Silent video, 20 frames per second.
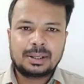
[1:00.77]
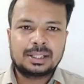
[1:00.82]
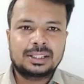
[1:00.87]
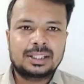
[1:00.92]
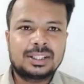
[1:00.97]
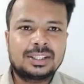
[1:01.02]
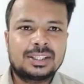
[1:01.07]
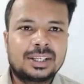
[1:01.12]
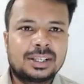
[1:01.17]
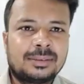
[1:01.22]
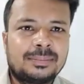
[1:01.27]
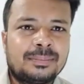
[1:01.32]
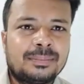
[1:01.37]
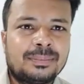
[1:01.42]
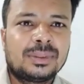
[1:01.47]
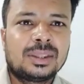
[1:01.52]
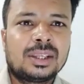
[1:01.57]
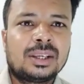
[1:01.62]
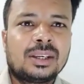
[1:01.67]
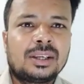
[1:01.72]
बात की जाए
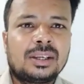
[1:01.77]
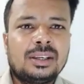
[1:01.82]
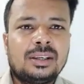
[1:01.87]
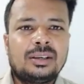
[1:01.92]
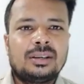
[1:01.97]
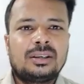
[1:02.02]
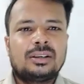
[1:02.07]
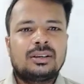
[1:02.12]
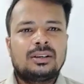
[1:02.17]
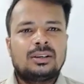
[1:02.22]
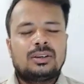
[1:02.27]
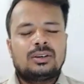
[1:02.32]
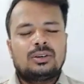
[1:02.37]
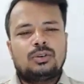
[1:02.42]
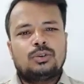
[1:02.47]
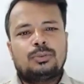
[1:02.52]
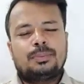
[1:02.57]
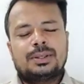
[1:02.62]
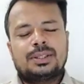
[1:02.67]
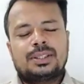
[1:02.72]
कि
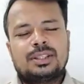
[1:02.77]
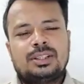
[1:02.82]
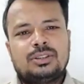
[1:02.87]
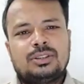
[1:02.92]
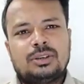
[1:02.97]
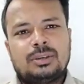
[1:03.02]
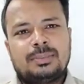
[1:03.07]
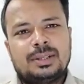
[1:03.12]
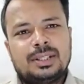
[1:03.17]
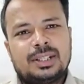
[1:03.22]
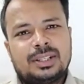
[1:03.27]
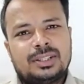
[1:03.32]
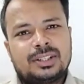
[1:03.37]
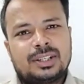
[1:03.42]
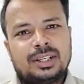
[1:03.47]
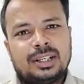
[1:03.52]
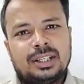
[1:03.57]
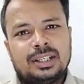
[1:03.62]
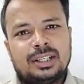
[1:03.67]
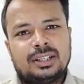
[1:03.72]
उपस्थिति तो आपने दर्ज
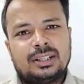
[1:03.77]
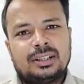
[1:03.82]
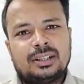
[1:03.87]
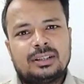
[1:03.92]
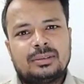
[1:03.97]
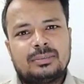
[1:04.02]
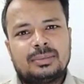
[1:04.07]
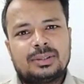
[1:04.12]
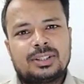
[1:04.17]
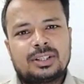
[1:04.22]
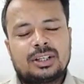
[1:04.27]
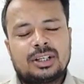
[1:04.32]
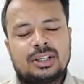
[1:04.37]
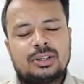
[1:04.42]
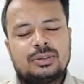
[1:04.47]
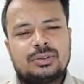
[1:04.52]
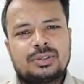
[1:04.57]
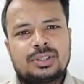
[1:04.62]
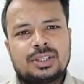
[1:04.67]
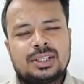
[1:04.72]
कर ली बच्चा खड़ा
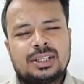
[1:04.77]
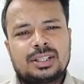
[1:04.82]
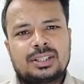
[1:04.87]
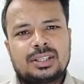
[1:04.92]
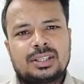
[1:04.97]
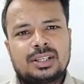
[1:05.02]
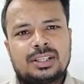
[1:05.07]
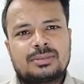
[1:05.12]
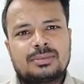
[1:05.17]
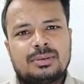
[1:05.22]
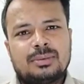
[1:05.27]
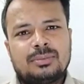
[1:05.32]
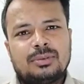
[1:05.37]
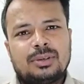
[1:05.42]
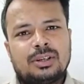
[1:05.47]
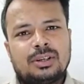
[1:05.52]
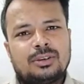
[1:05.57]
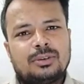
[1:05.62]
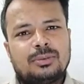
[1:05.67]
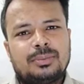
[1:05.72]
हुआ उसने यस सर यस मैम
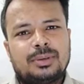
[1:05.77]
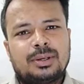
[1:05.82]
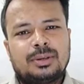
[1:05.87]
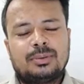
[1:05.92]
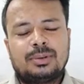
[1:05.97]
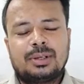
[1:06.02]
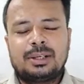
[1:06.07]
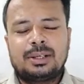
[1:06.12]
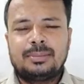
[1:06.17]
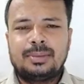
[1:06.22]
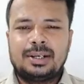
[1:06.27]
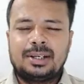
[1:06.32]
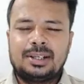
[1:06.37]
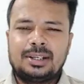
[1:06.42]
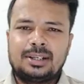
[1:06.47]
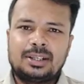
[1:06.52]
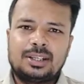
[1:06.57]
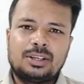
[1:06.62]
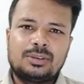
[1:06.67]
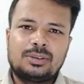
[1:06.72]
बोला और बोल के बैठ
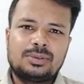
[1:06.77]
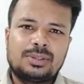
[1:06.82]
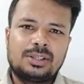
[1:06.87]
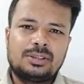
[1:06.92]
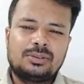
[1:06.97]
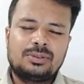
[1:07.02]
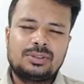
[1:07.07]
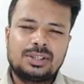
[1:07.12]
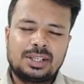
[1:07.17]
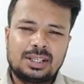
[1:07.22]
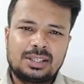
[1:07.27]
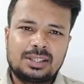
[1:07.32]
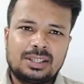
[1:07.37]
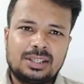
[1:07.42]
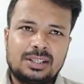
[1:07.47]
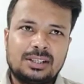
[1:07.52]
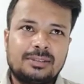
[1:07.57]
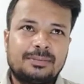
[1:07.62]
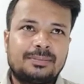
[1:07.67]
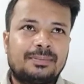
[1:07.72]
गया क्या उसने कुछ नया
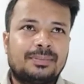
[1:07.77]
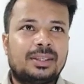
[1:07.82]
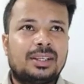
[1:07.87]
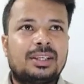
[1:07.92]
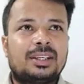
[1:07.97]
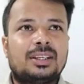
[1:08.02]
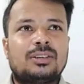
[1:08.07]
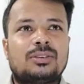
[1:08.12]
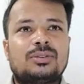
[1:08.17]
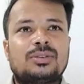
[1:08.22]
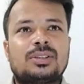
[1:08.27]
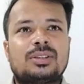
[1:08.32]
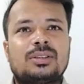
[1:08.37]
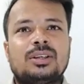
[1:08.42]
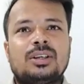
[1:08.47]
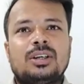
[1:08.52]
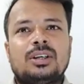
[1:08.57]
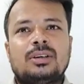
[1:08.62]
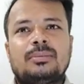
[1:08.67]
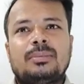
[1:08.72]
सीखा नहीं उस
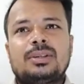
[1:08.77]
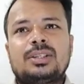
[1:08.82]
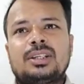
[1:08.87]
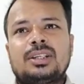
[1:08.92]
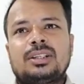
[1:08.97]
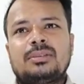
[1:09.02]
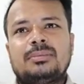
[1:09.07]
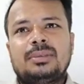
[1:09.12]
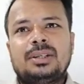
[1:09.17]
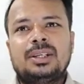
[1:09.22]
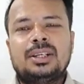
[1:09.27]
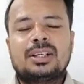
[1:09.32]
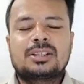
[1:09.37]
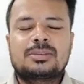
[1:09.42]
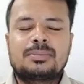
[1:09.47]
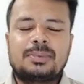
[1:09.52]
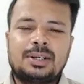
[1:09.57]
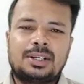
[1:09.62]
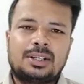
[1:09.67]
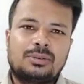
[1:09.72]
बच्चा एकदम
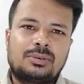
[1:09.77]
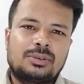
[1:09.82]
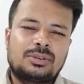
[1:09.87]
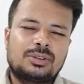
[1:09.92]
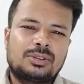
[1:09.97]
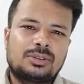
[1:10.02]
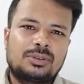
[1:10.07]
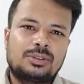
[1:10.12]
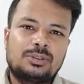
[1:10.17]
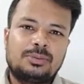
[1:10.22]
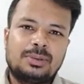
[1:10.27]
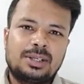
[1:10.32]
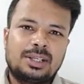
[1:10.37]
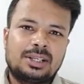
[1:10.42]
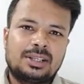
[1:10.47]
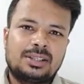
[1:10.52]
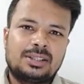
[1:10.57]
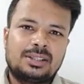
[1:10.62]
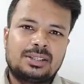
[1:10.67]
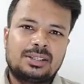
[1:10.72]
नीरस बैठा हुआ उसने कुछ भी
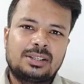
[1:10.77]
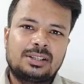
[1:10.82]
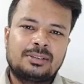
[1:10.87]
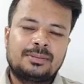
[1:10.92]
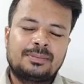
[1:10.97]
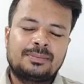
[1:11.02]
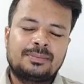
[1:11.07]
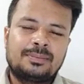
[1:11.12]
नया नहीं सीखा